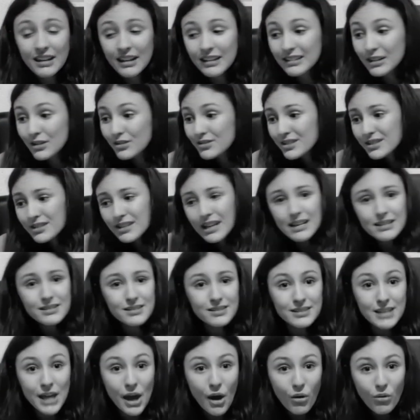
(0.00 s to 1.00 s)
Deus
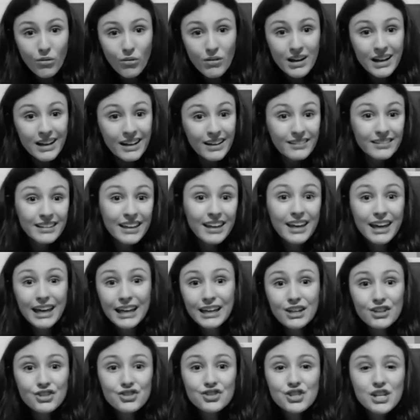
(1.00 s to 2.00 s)
esqueceu
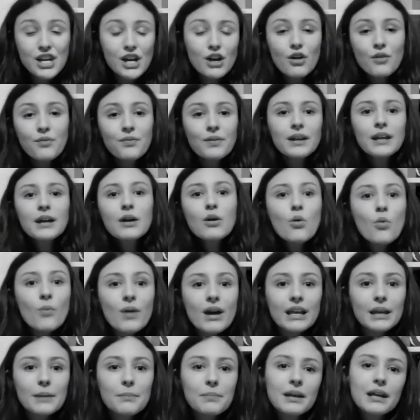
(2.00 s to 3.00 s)
daquele dia que eu falei com
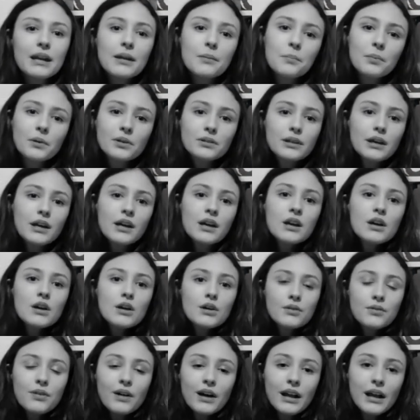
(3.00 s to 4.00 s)
ele para ele poder
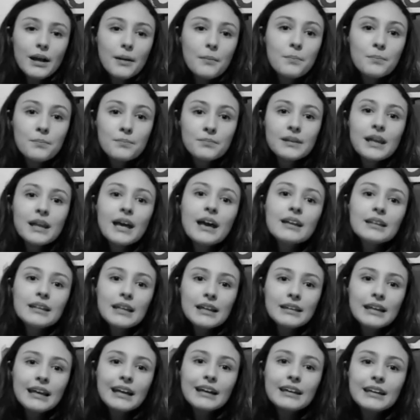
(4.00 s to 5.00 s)
falar, né,
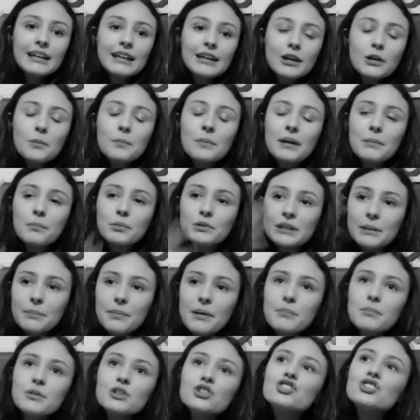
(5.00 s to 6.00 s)
daquilo, para ele poder
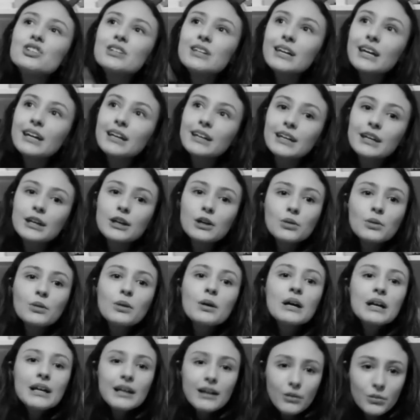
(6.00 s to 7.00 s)
permitir aquilo
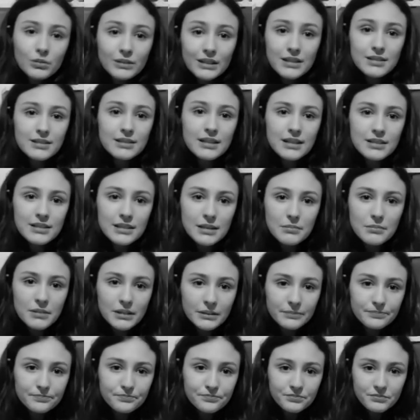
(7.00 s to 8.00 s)
acontecesse
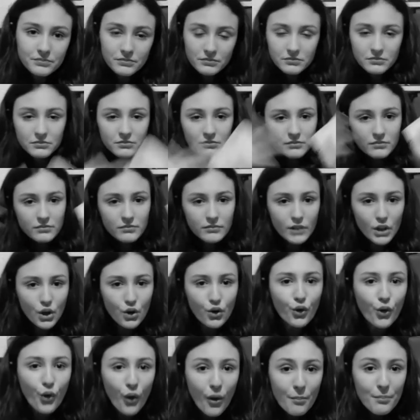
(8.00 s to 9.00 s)

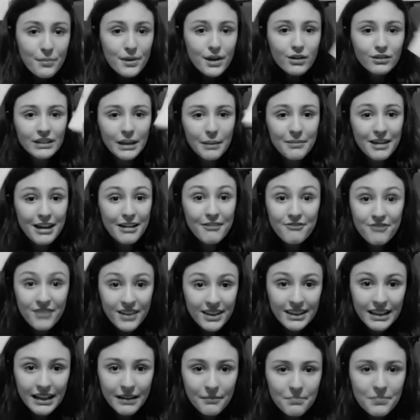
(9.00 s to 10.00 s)
comigo na minha
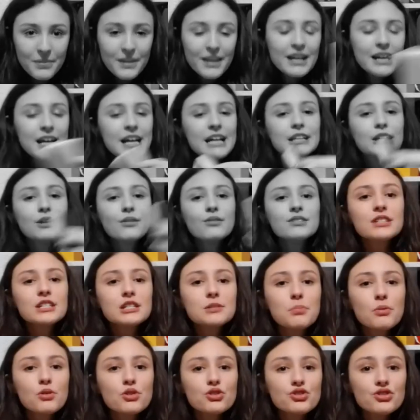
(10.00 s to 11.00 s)
vida. Então essa
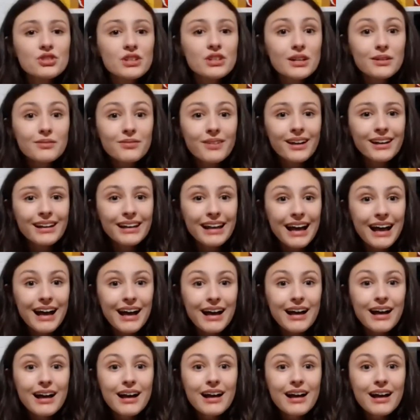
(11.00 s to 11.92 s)
esponjinha vai lá